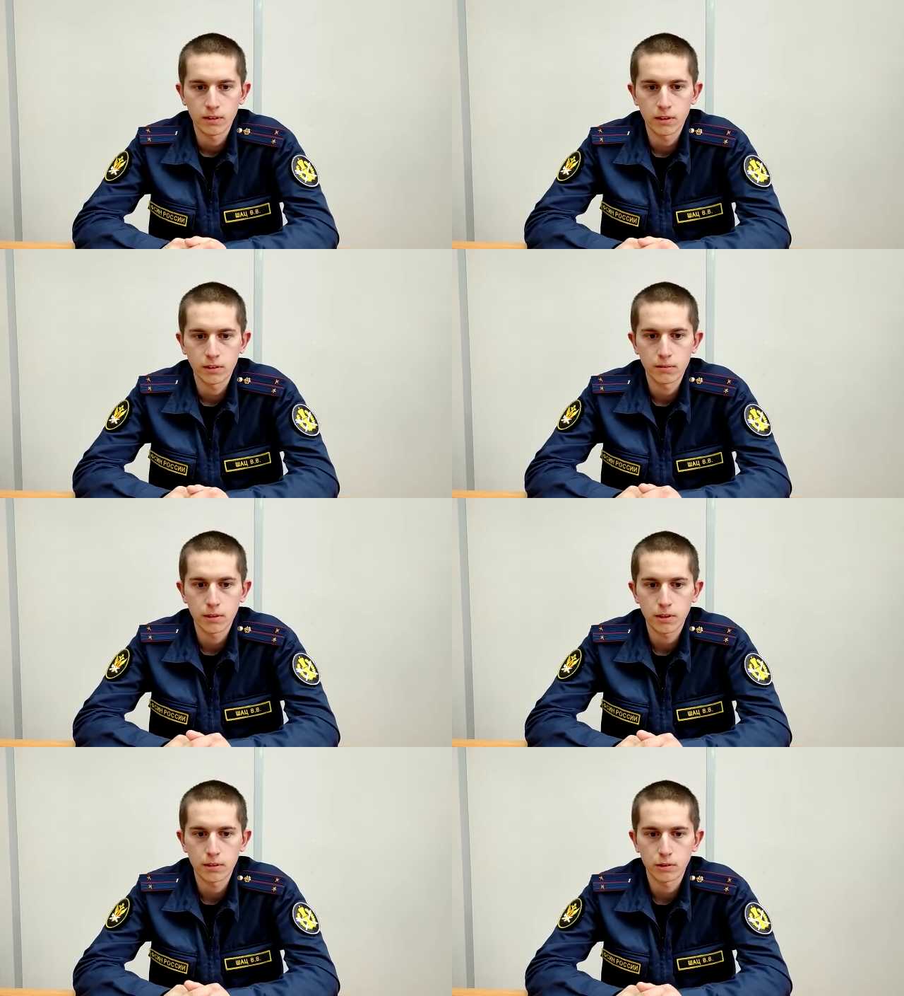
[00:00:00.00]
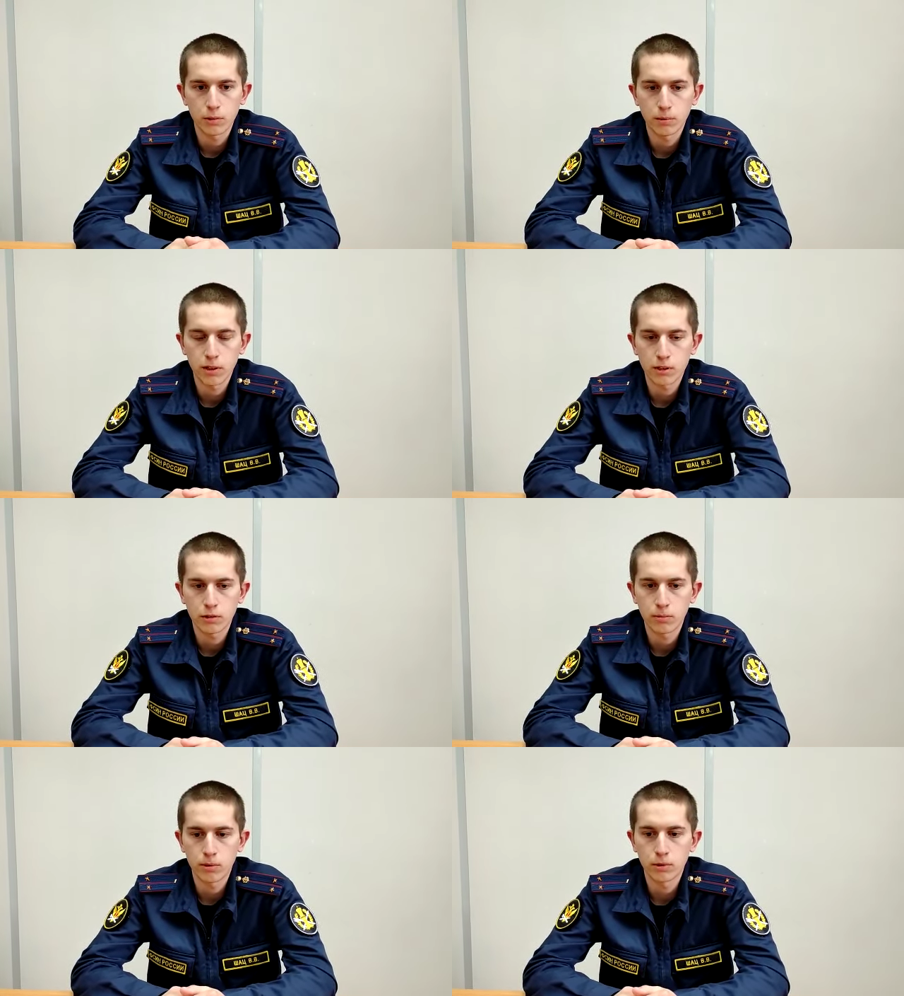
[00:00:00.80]
за совершение особо
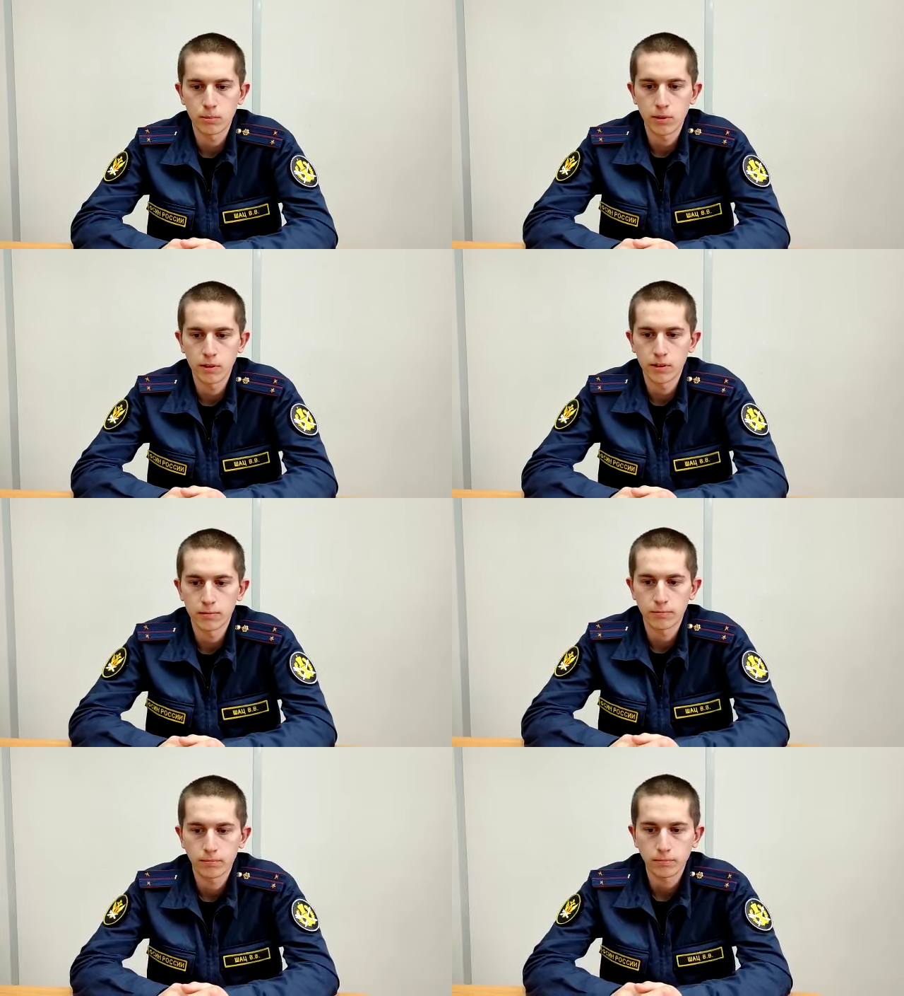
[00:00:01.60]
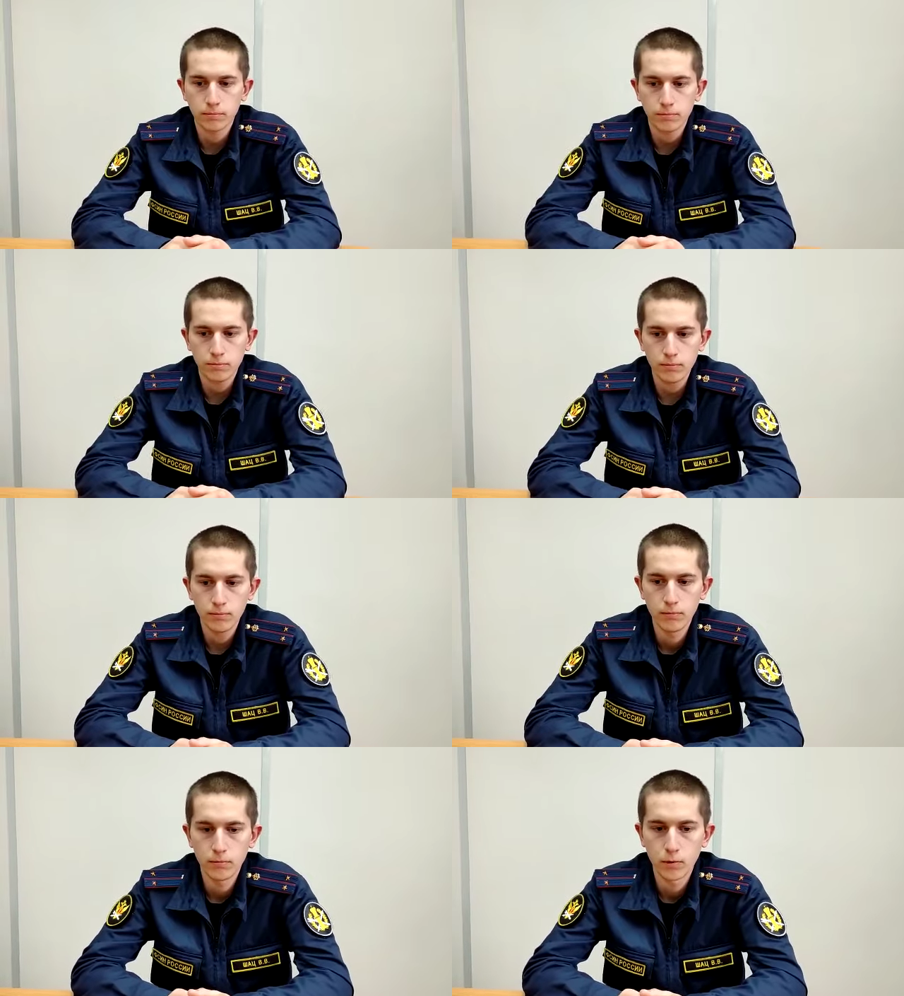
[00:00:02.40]
тяжкого преступления.
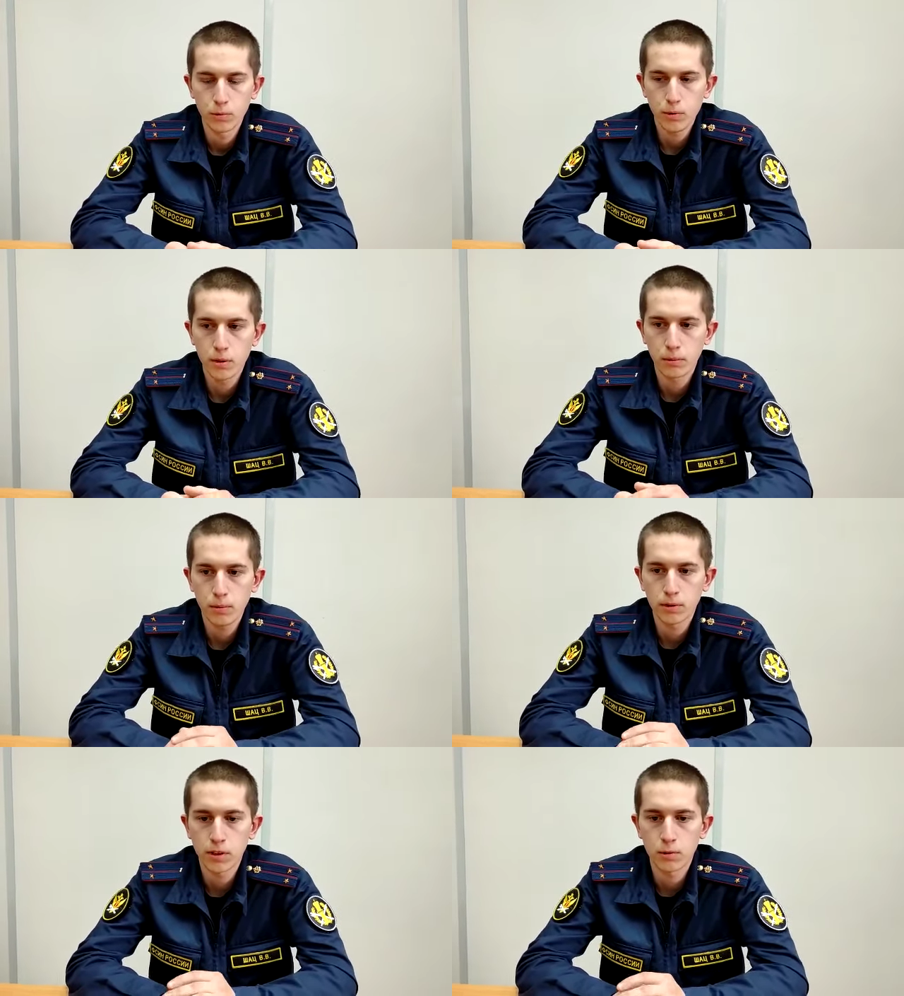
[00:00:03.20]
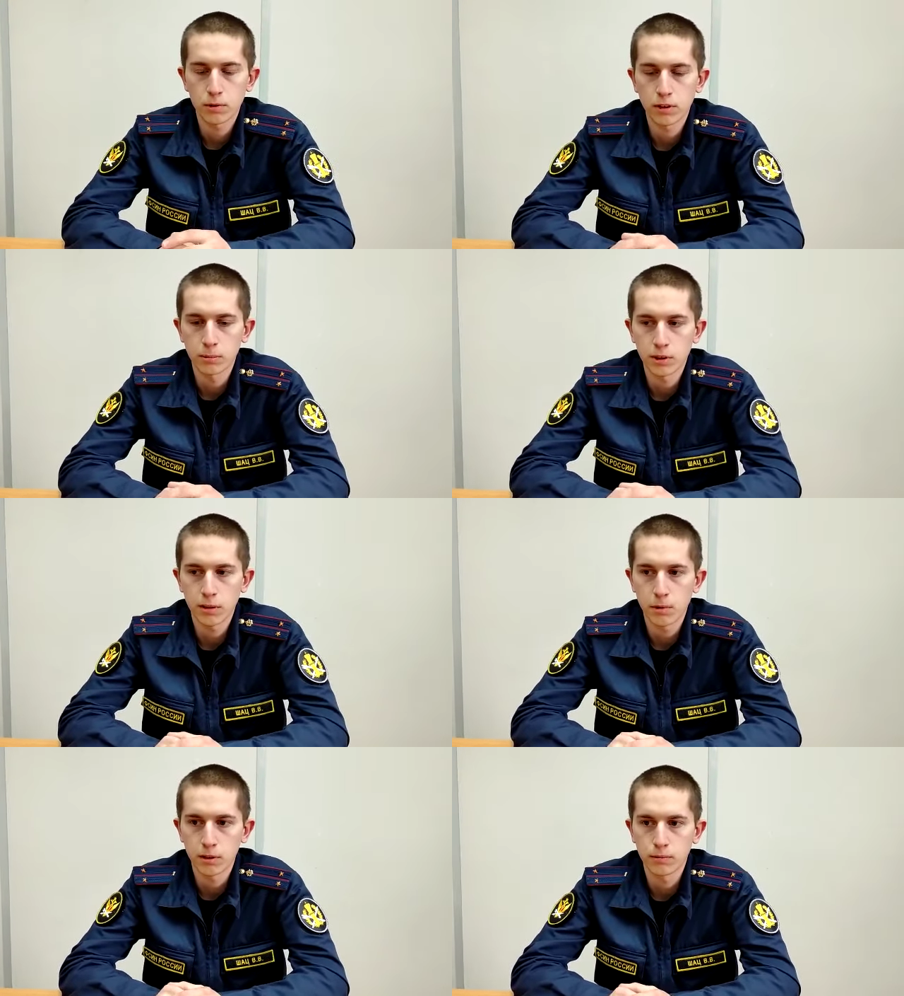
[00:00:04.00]
Увидев его, я сразу же
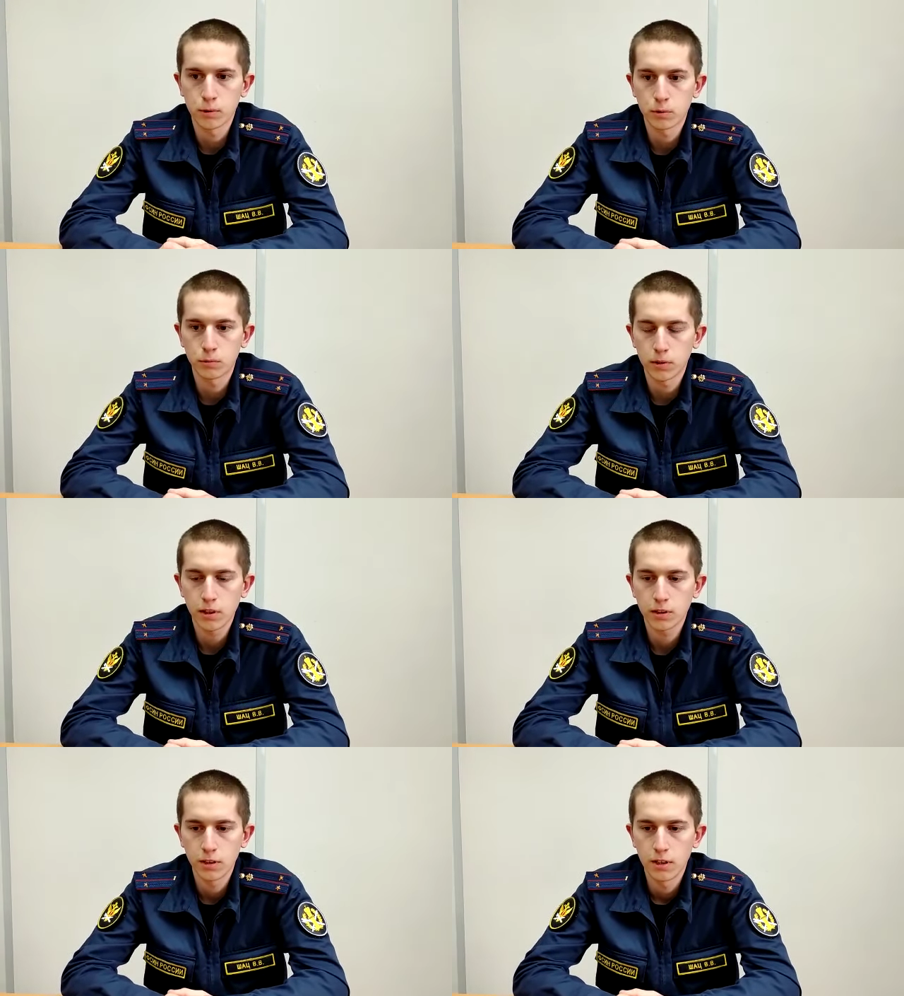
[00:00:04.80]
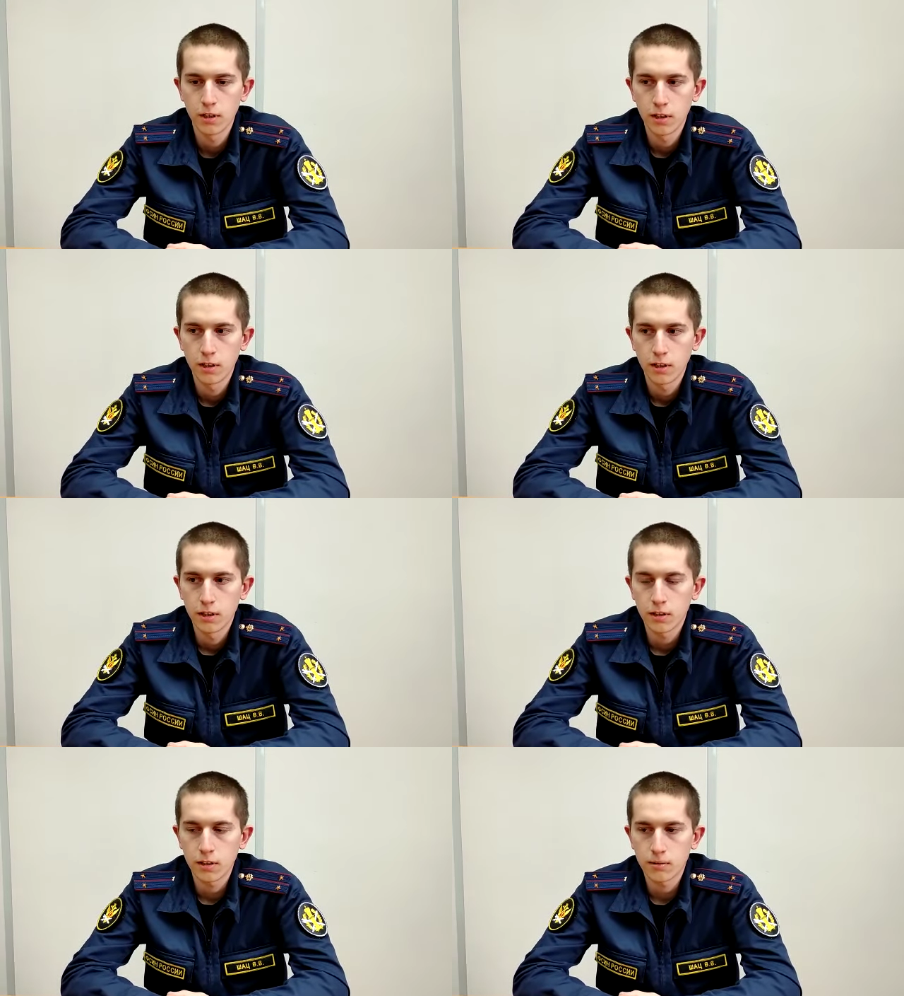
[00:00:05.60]
сообщил об этом в дежурную часть –
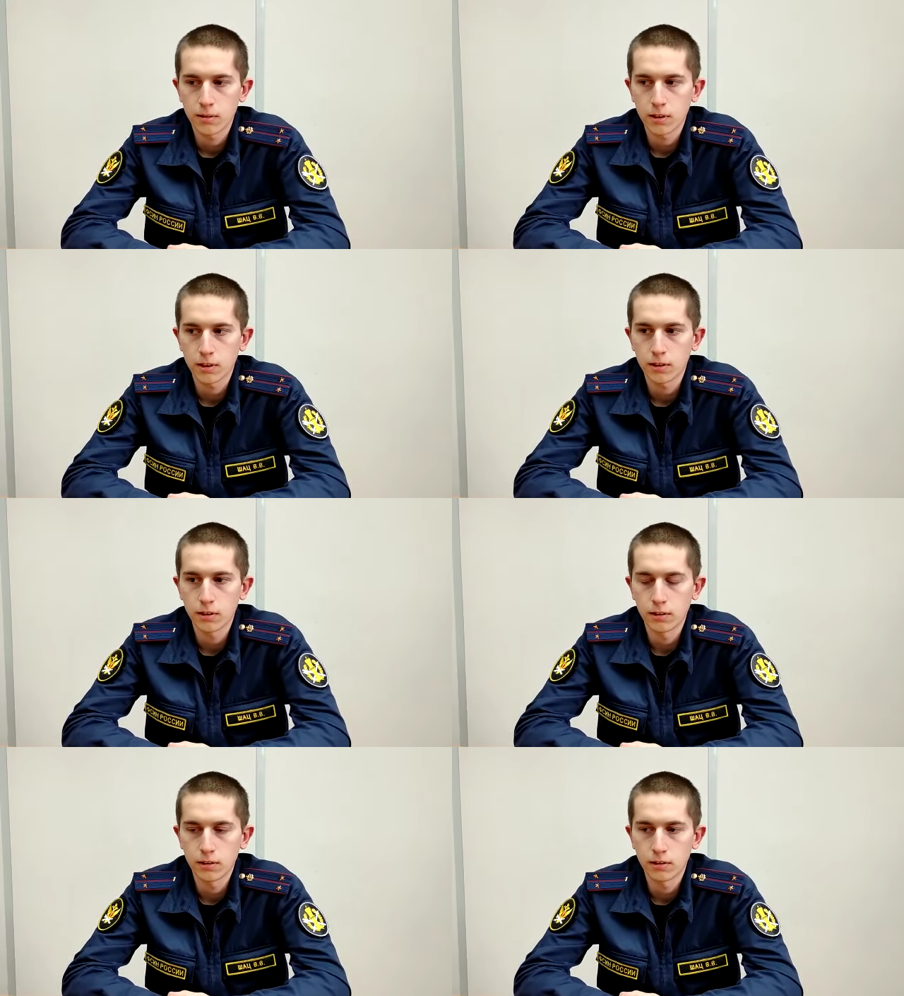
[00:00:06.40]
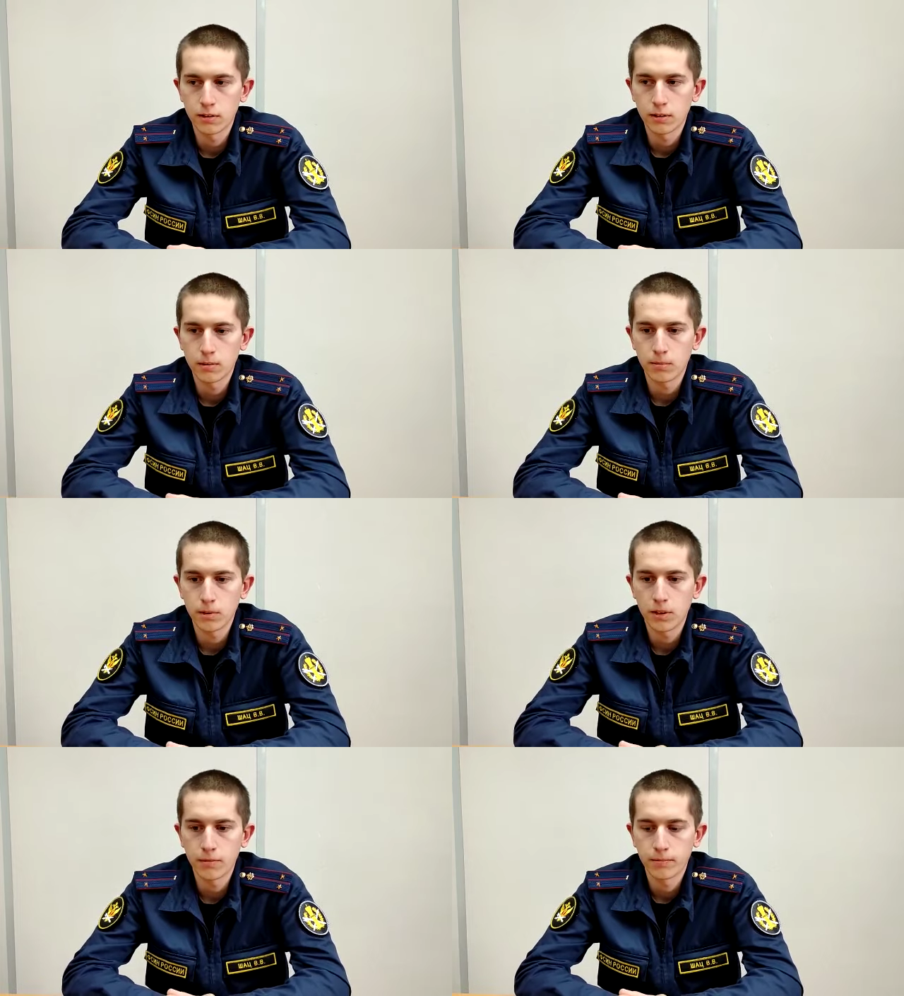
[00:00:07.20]
Кировградское
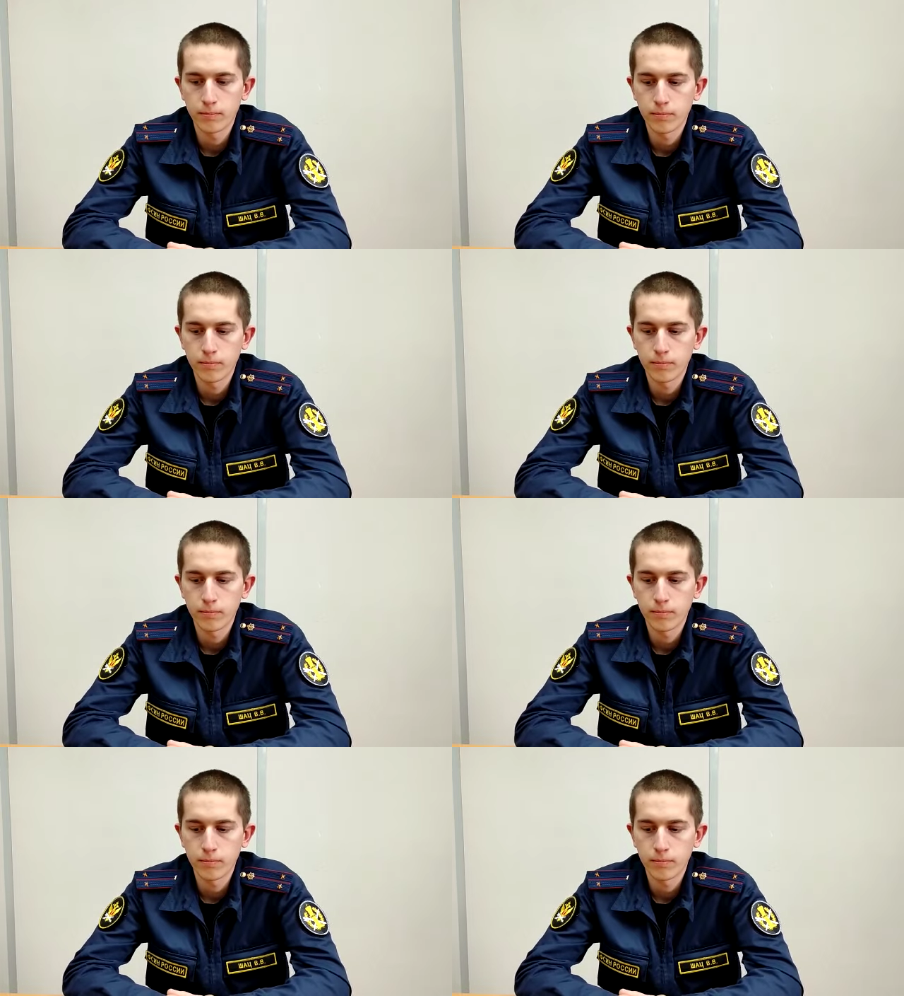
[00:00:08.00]
МВД.